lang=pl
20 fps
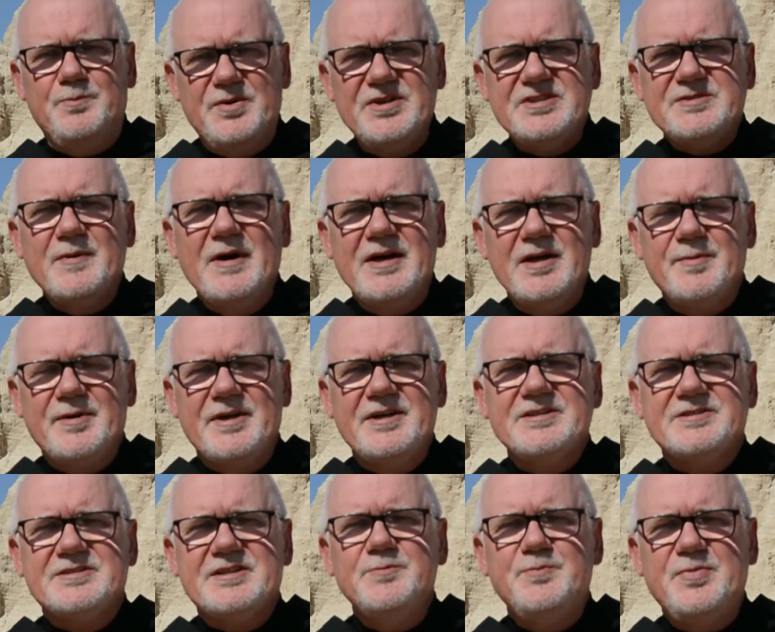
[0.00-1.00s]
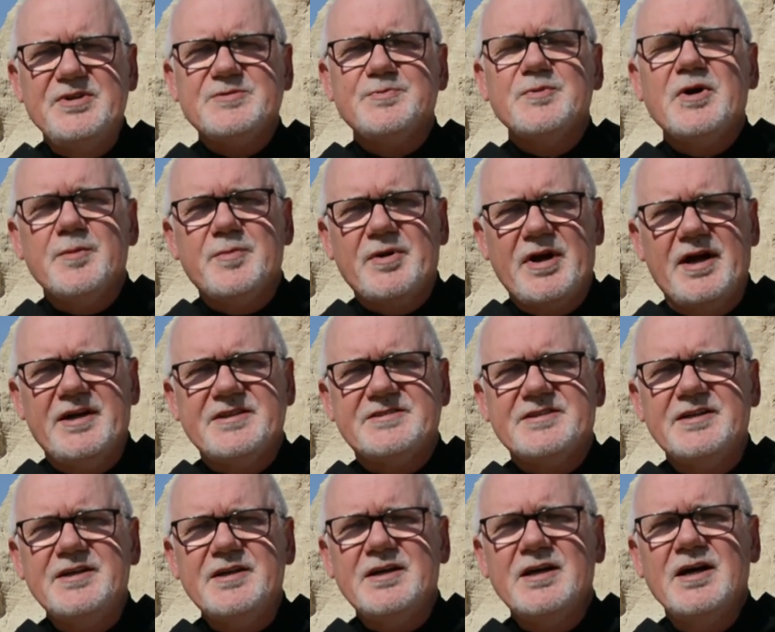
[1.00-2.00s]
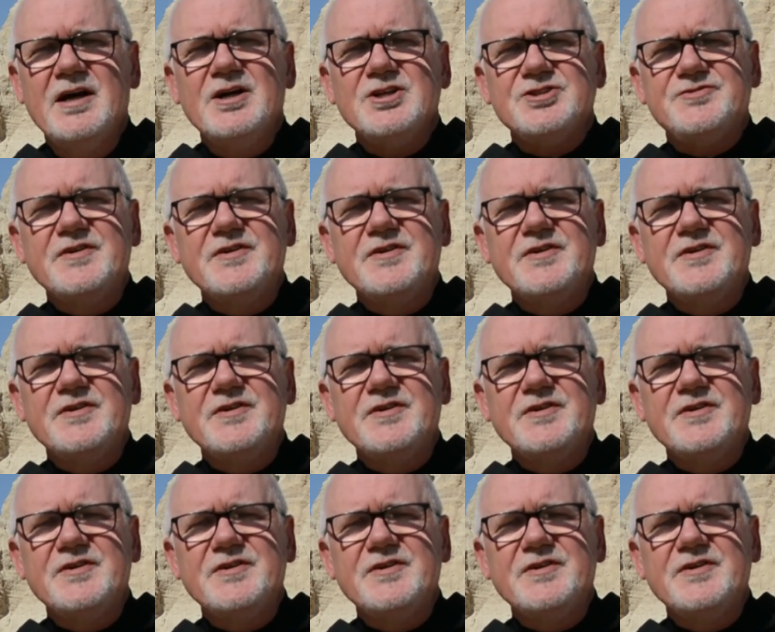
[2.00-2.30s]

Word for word: pisma hebrajski, pism hebrajskich,